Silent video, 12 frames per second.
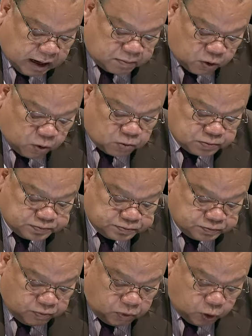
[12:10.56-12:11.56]
ทำลง
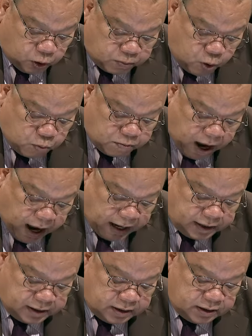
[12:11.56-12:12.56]
โดยมุ่งหมาย
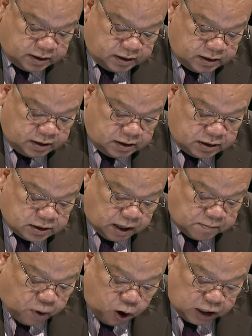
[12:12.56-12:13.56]
จะ
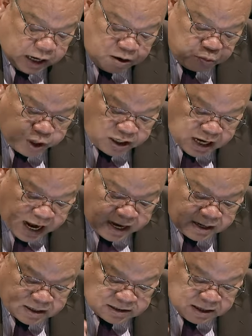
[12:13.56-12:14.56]
บ่นให้วินัย
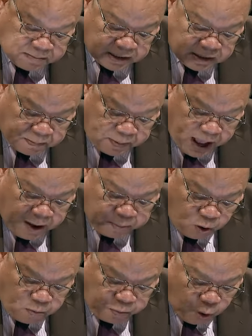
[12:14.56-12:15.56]
หรือสมรรถภาพ
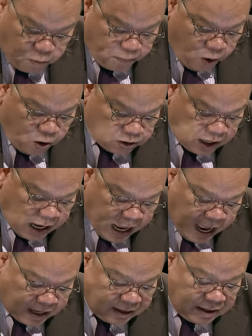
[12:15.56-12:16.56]
ของกรมกองท
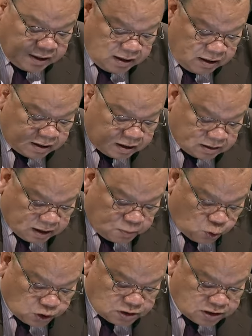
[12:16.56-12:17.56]
หารหรือตำ
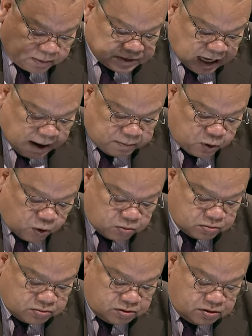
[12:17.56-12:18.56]
รวจเสื่อมทรามลง
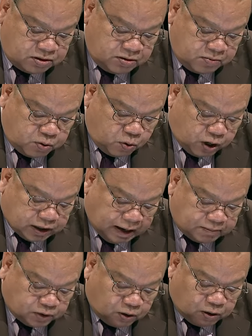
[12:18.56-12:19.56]
ผู้กระ
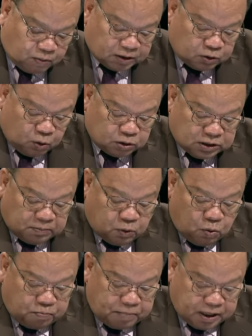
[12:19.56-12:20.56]
ทำต้องระวังโทษจำ
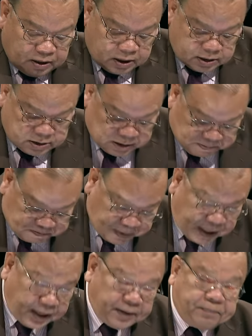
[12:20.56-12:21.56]
คุก ไม่เกินสิบ
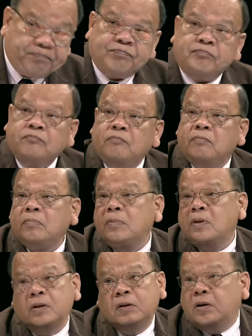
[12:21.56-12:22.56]
ปี ครับ
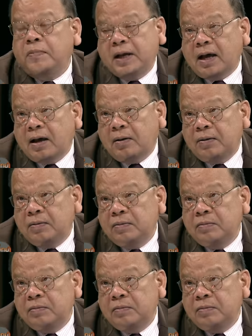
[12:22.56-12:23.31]
ก็ไม่เข้าตกลง